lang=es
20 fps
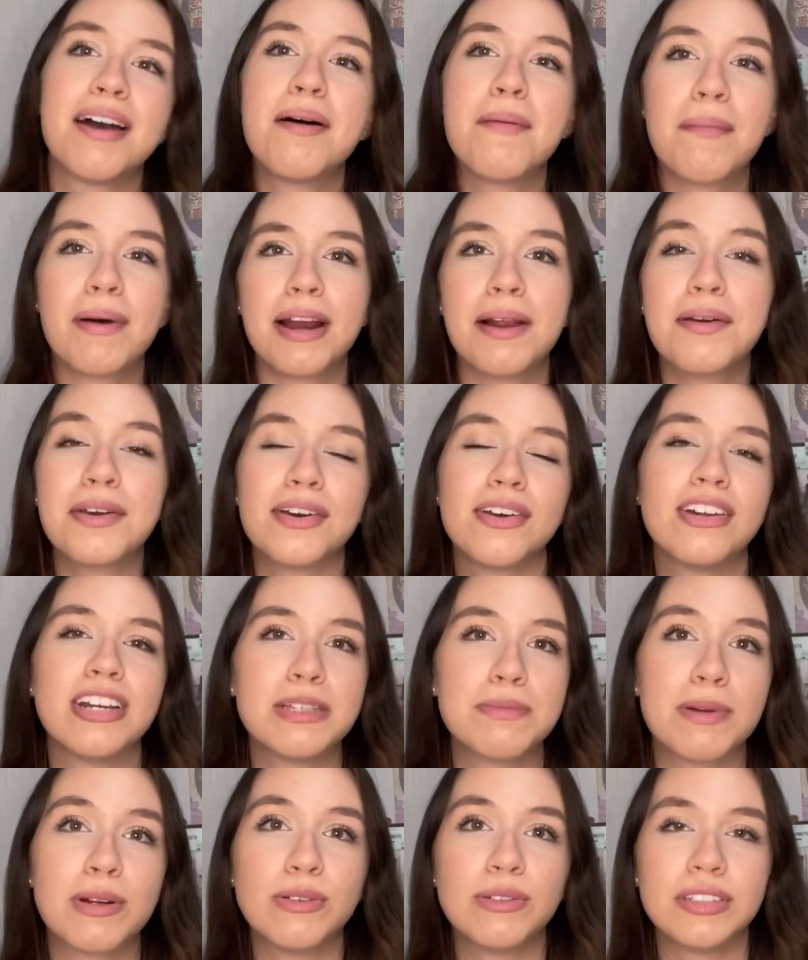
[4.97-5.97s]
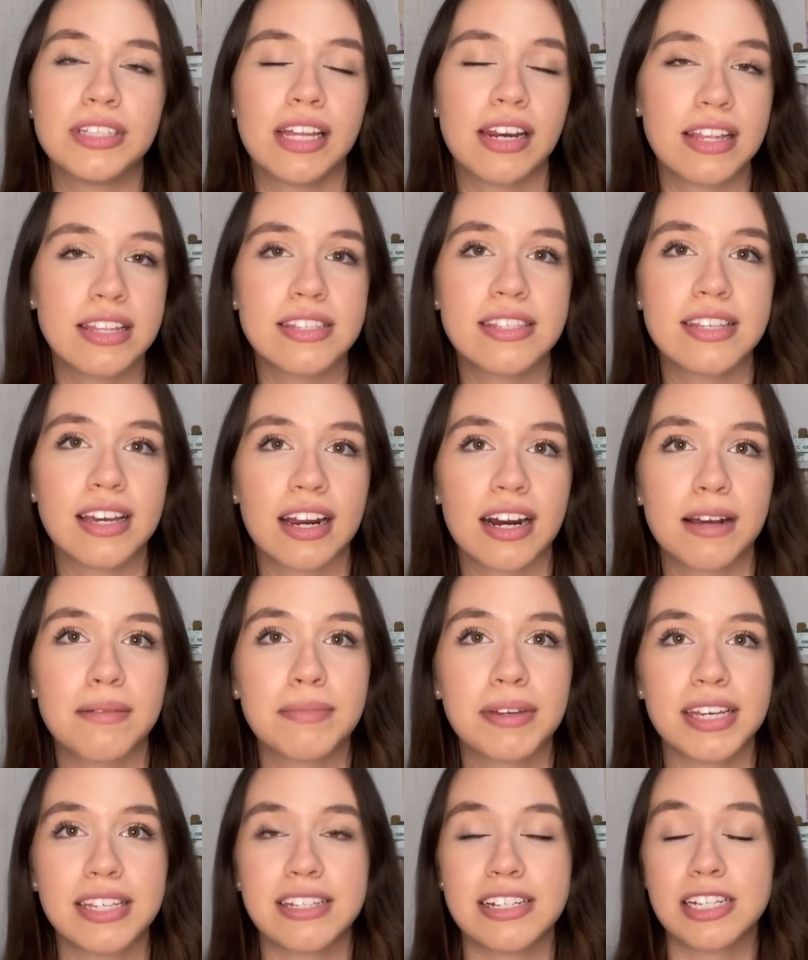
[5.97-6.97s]
Para el video les pregunté en Instagram
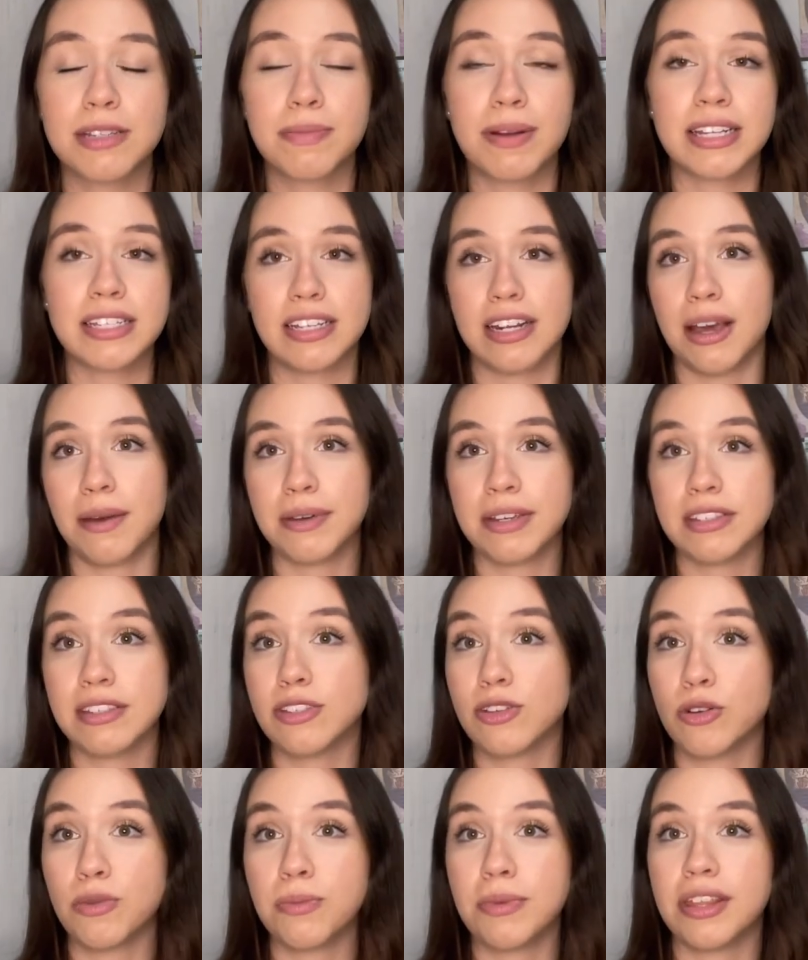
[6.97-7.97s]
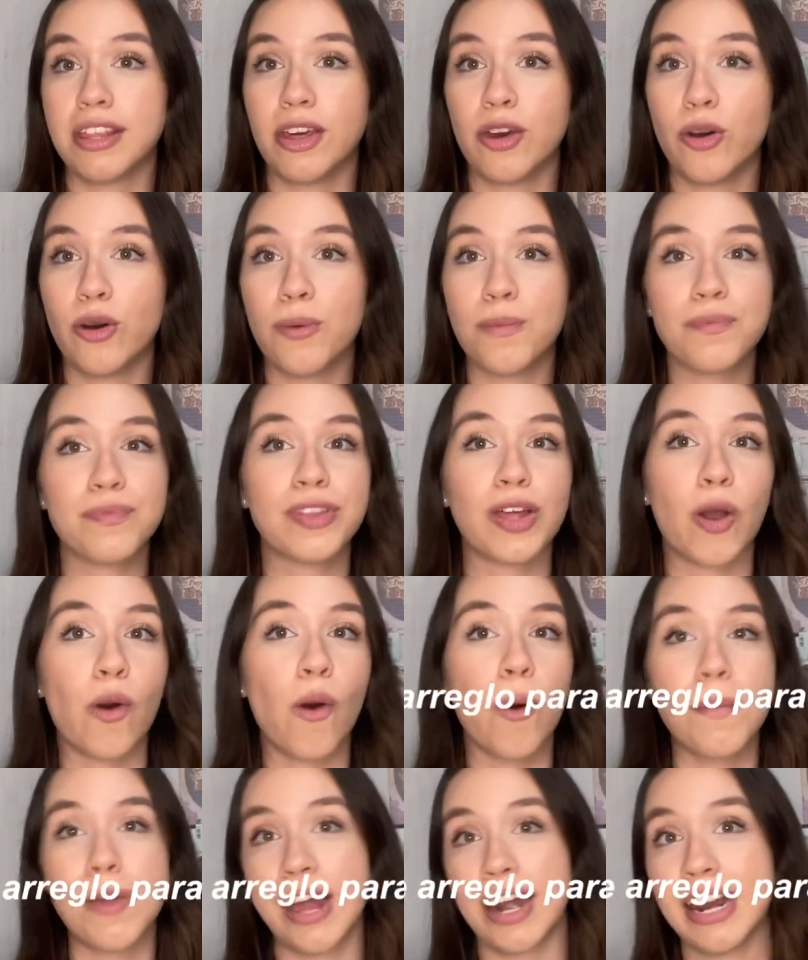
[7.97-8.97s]
que si les parecería bien hacer un video de cómo
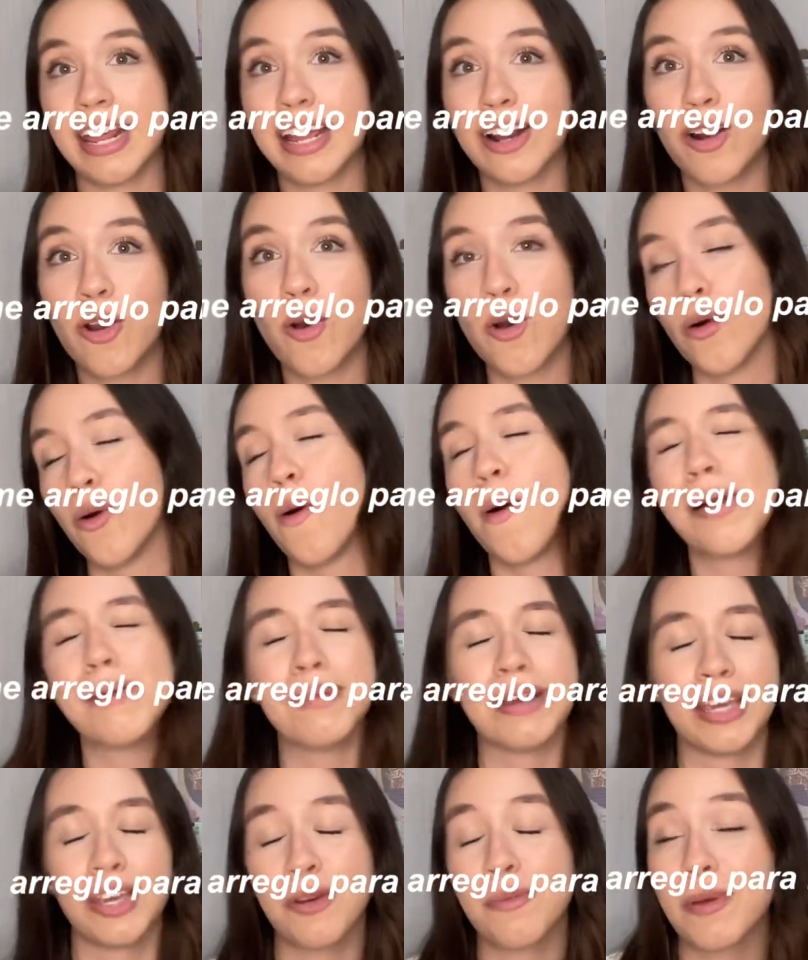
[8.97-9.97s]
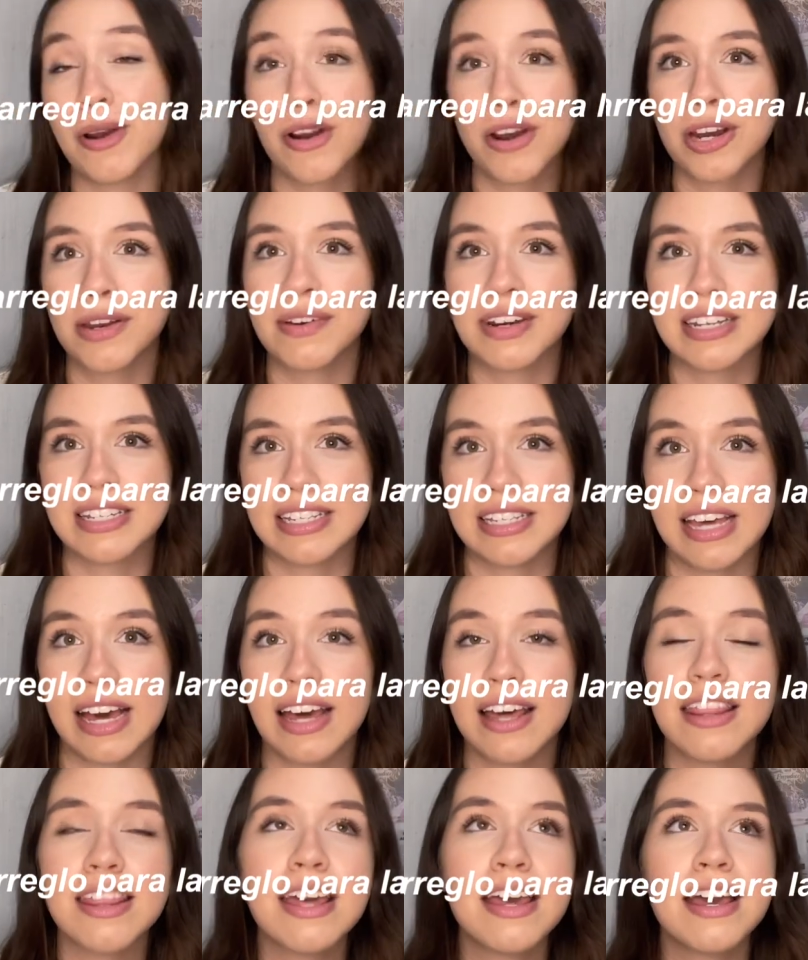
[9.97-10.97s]
me arreglo, cómo me maquillo para la
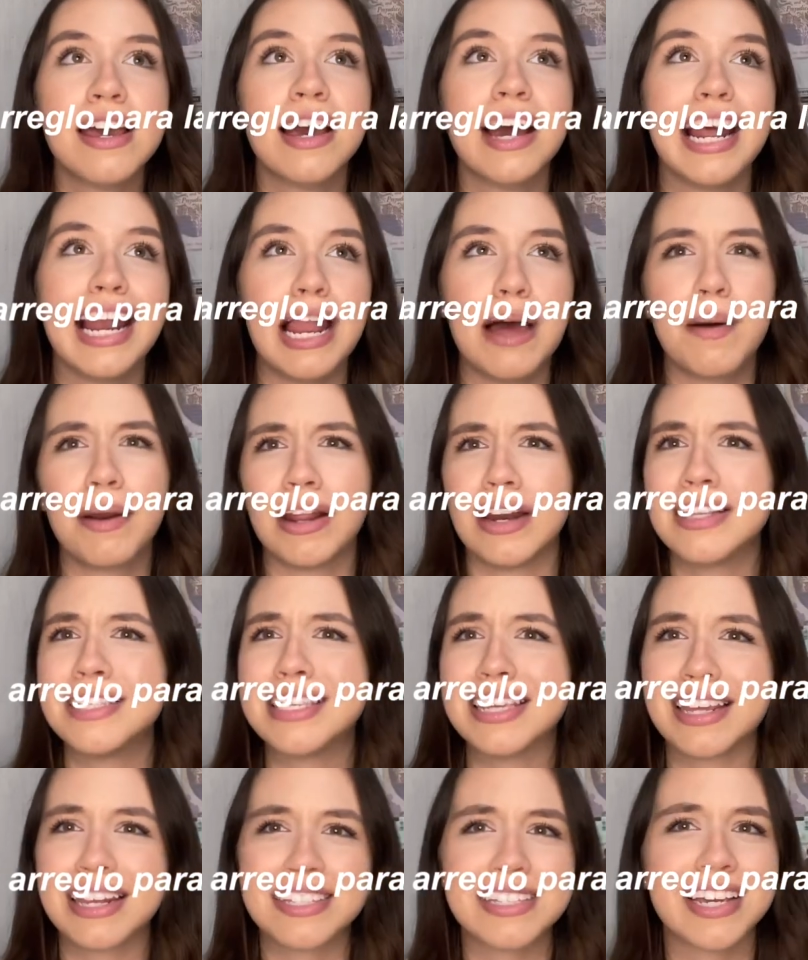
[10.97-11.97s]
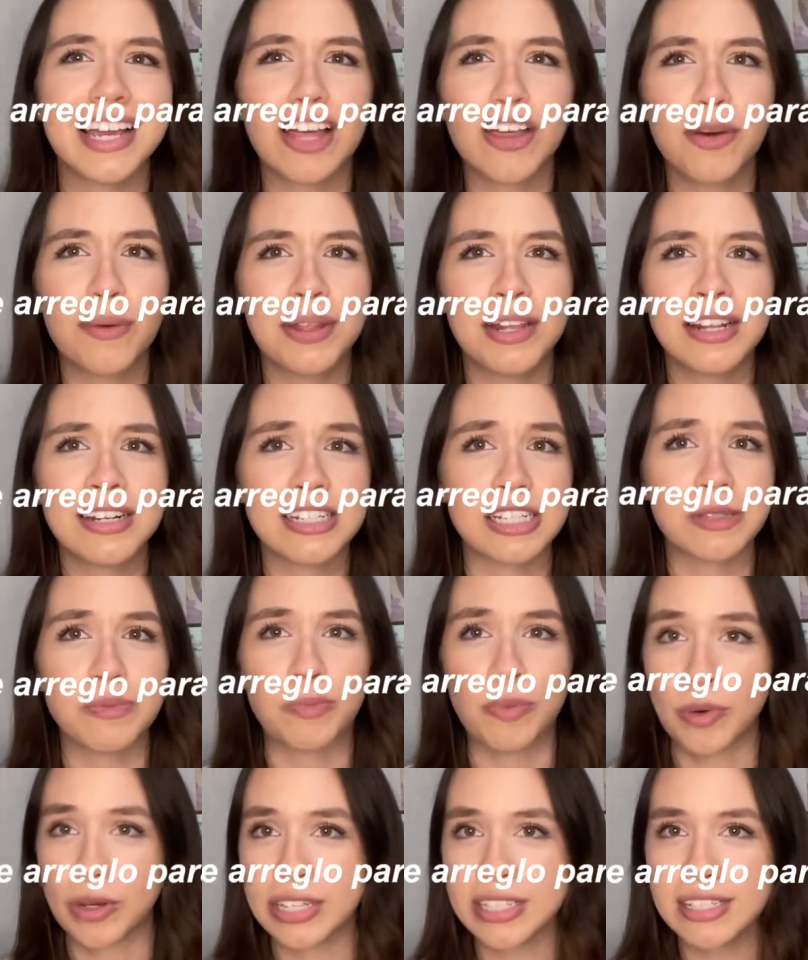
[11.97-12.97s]
universidad. La verdad ni siquiera he checado bien las
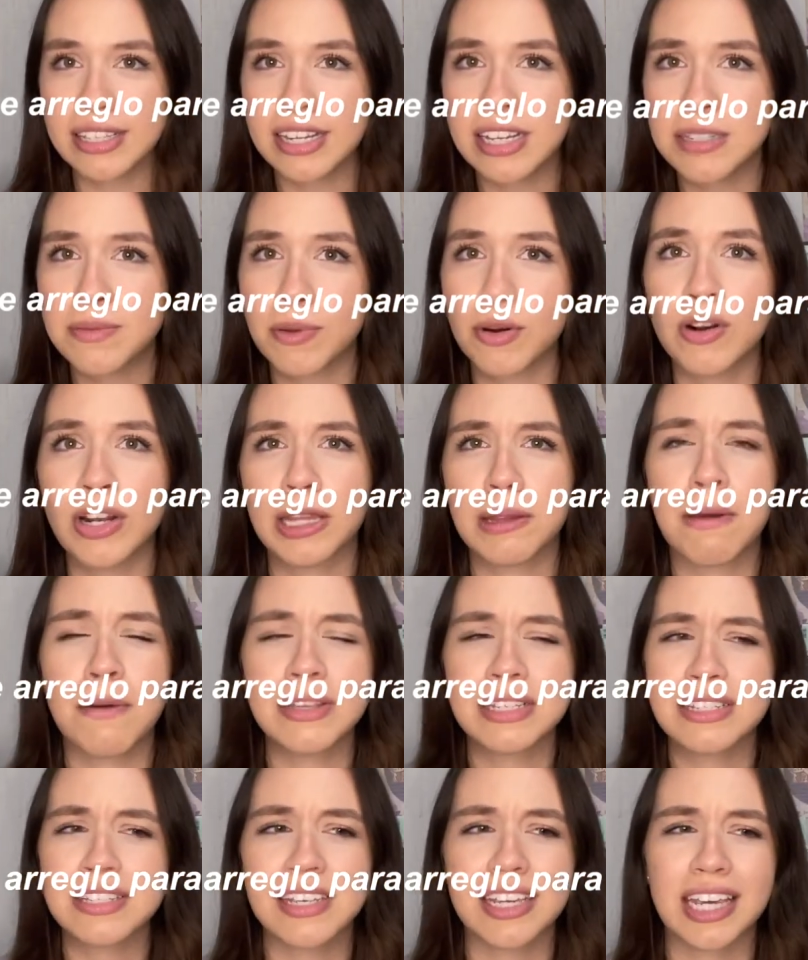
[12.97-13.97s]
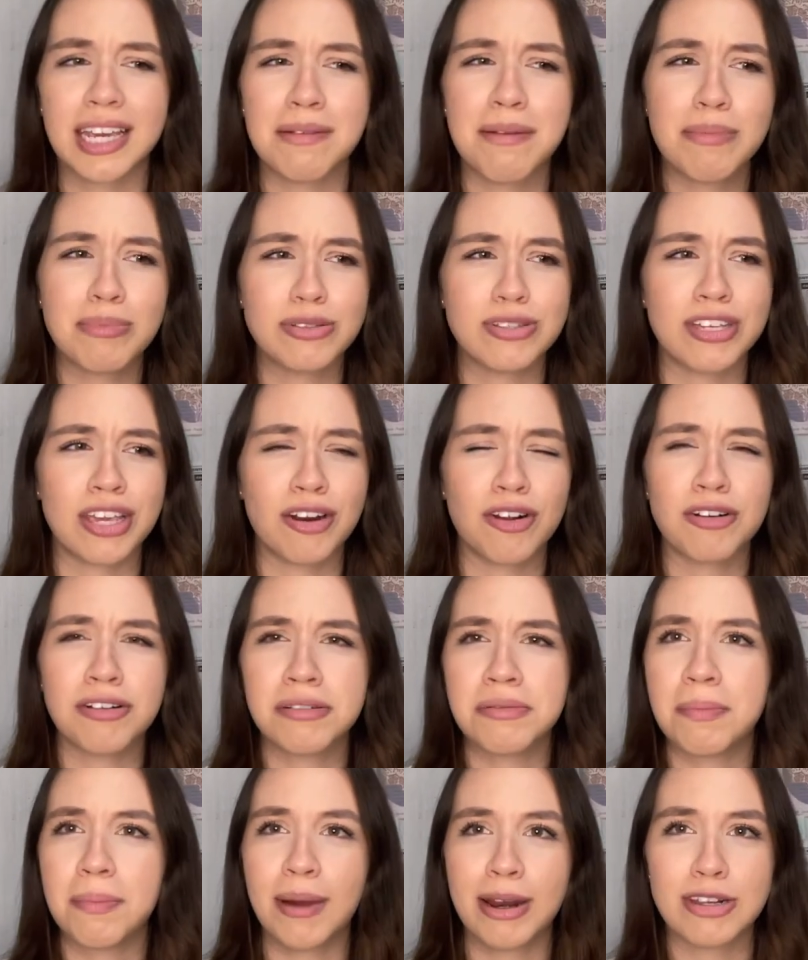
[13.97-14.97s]
respuestas, pero la última vez que chequé me
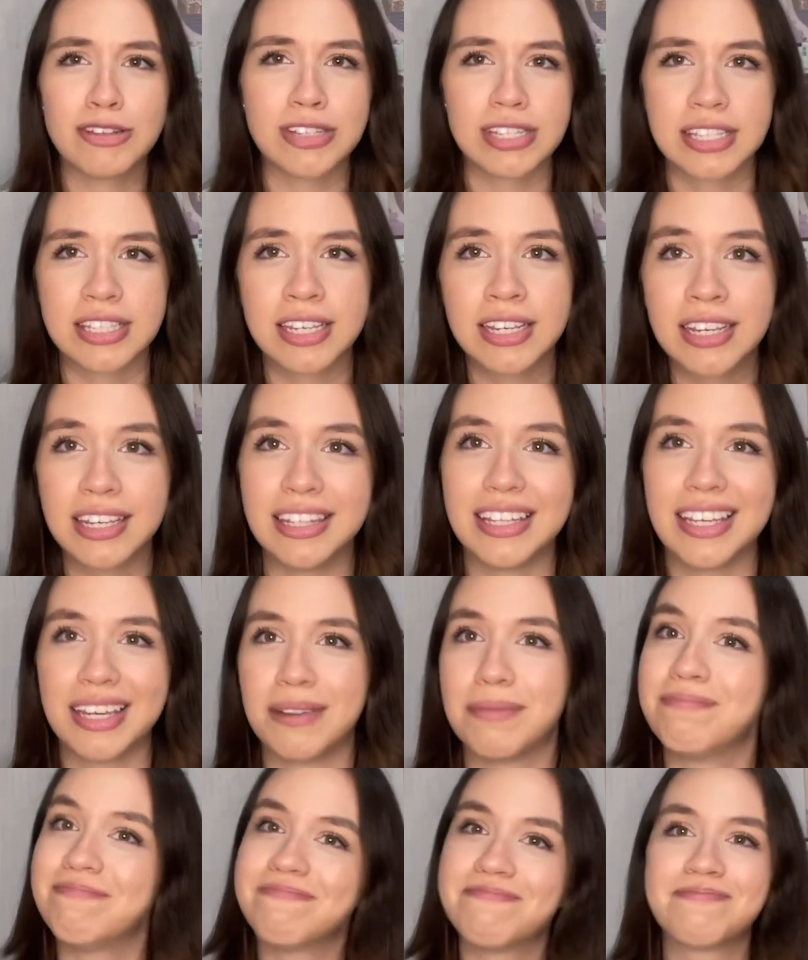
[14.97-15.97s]
pusieron varios que sí y dije,